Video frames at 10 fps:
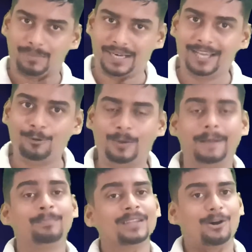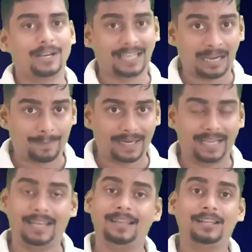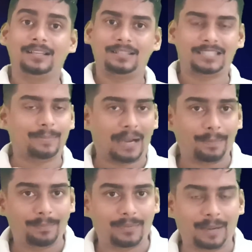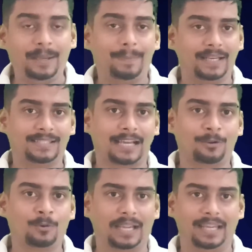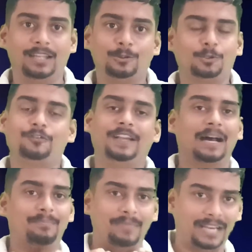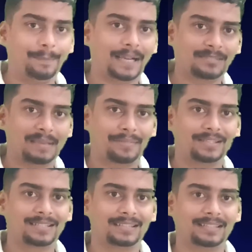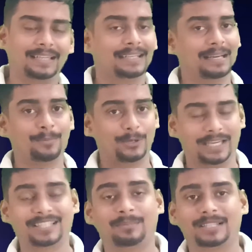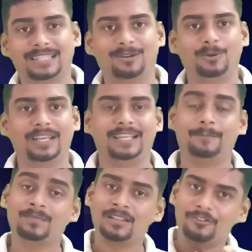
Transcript: बड़े हुए और यहाँ पर आए जब आप अभी परेशान होंगे तो फिर आप मेरे पास मैसेज करते हैं कि हमको ये समस्या हो रही है